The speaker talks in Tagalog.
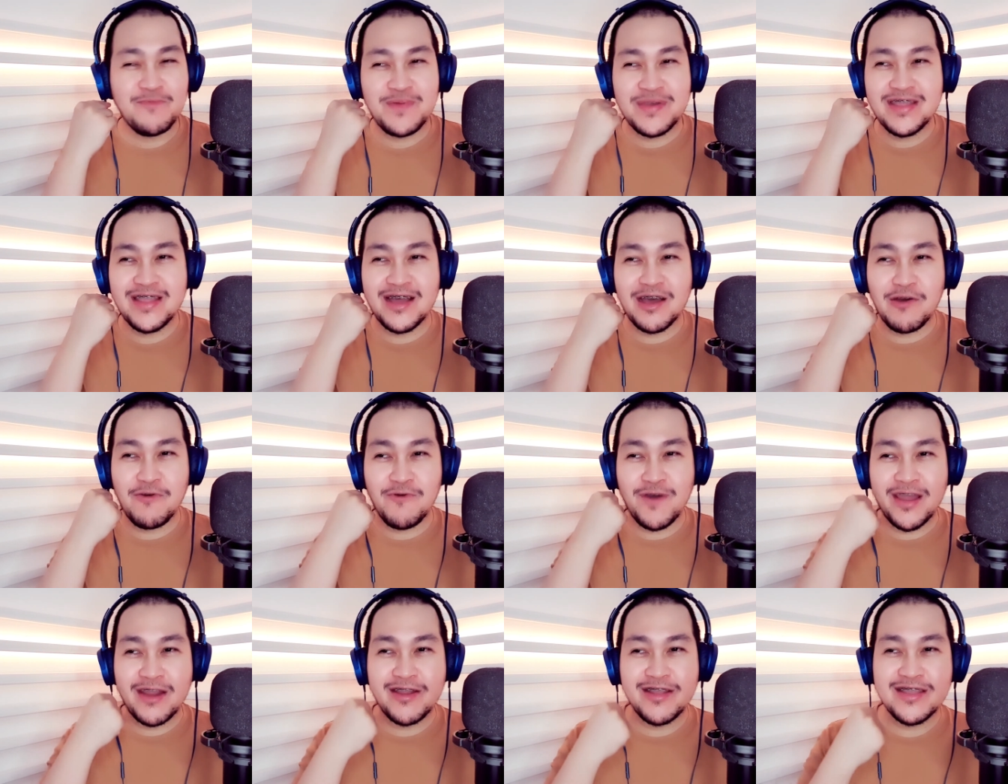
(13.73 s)
yung
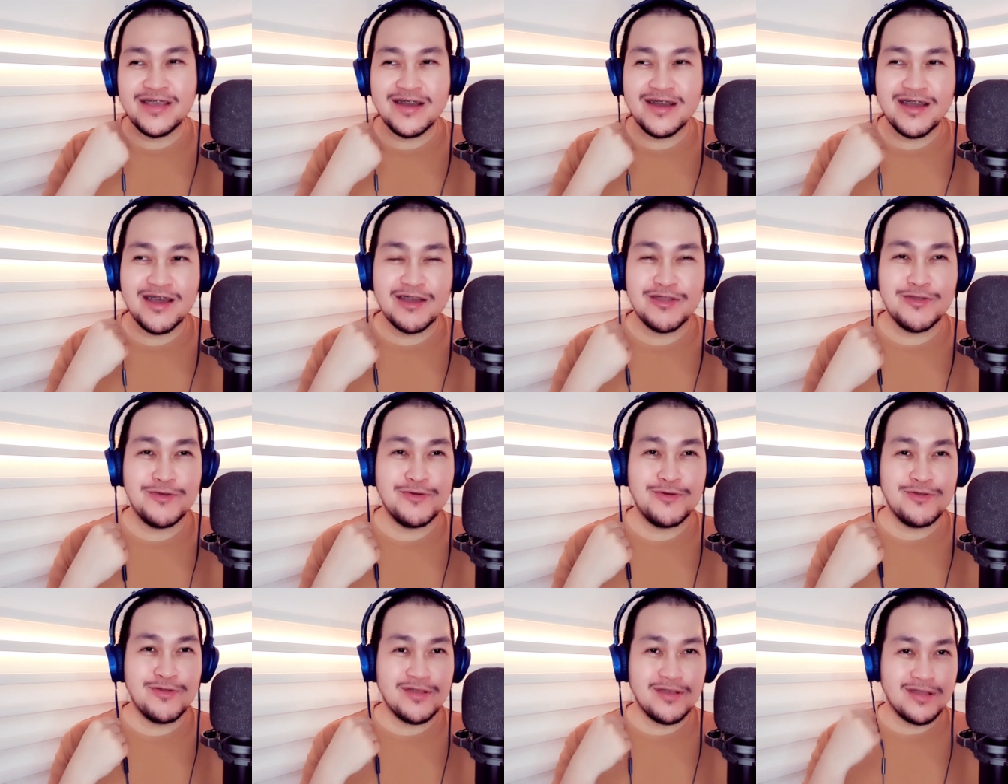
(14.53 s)
pinaka-wire niyang
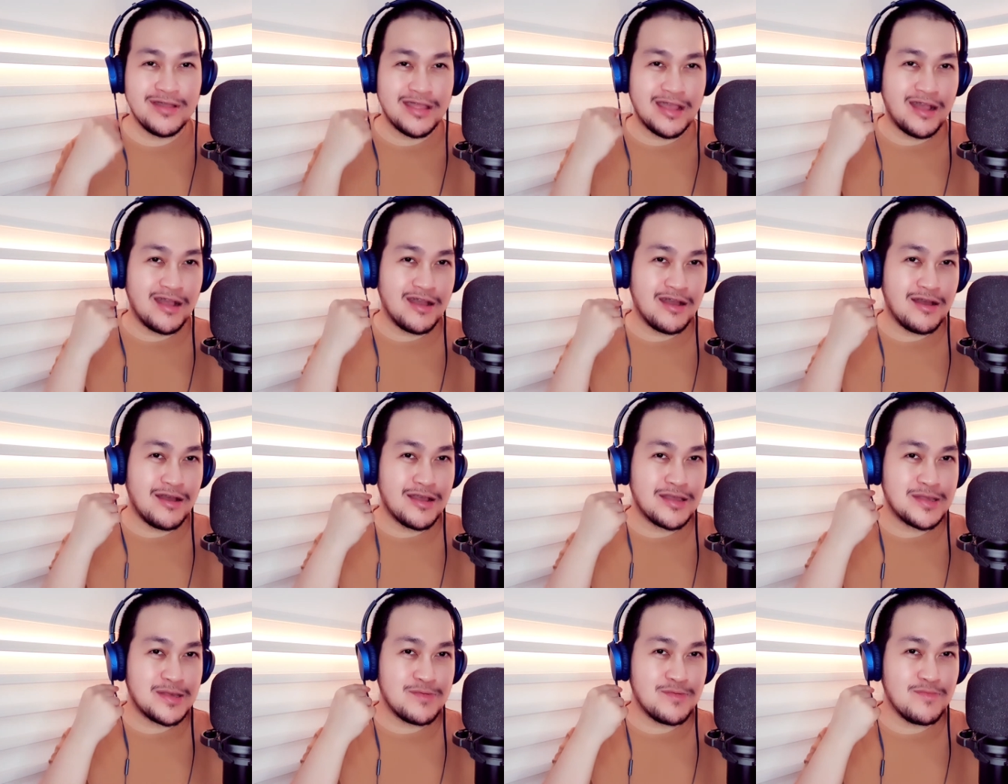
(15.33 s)
ganun, natang,
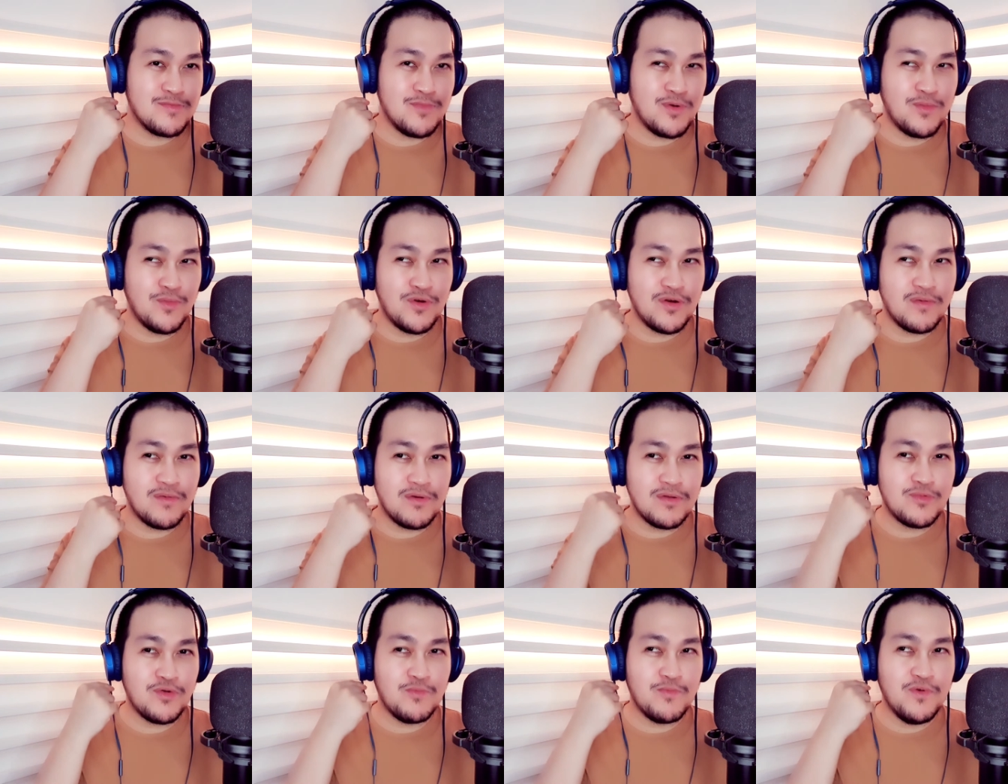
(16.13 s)
as in, bumuk,
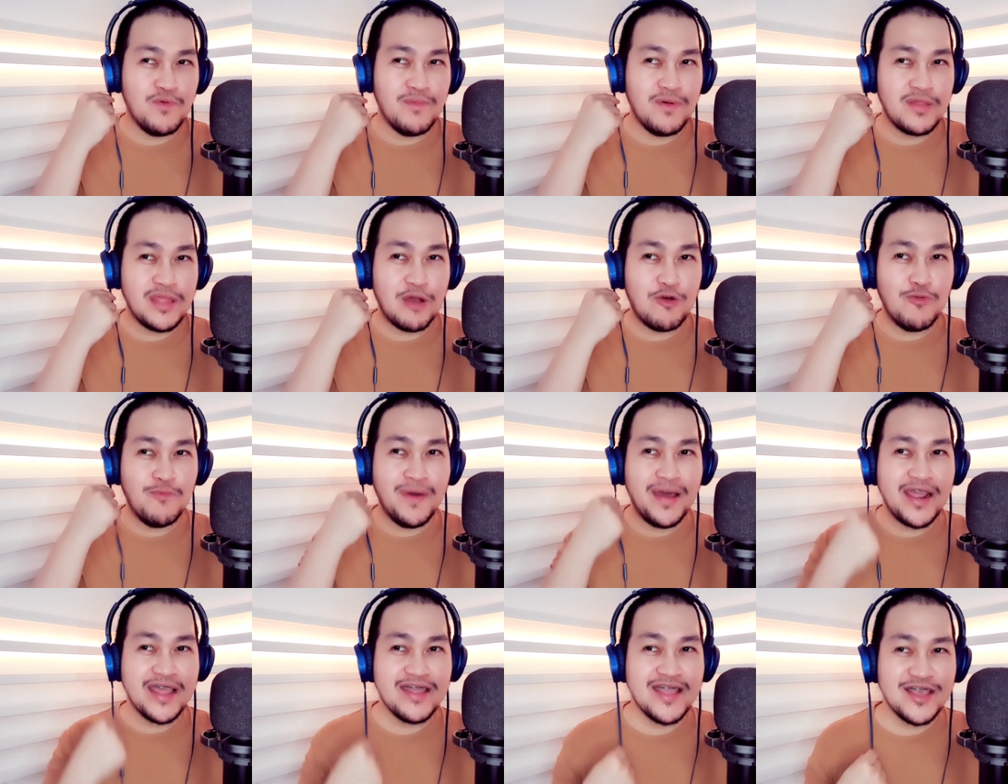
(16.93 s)
bum,
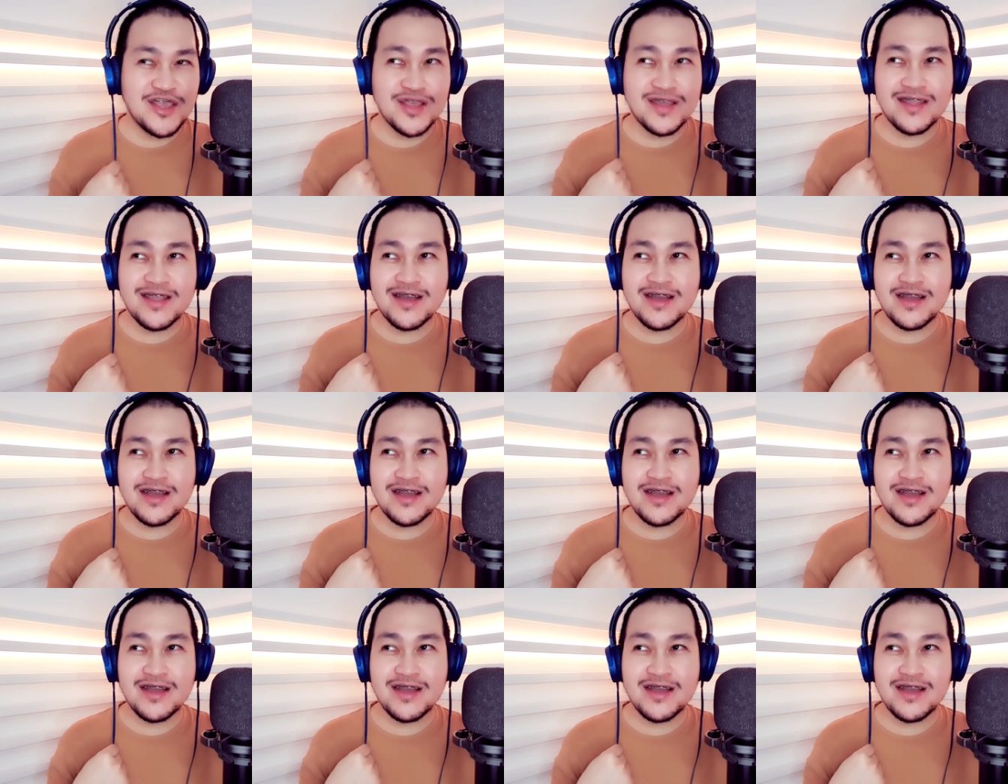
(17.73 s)
nahubaran na siya lang.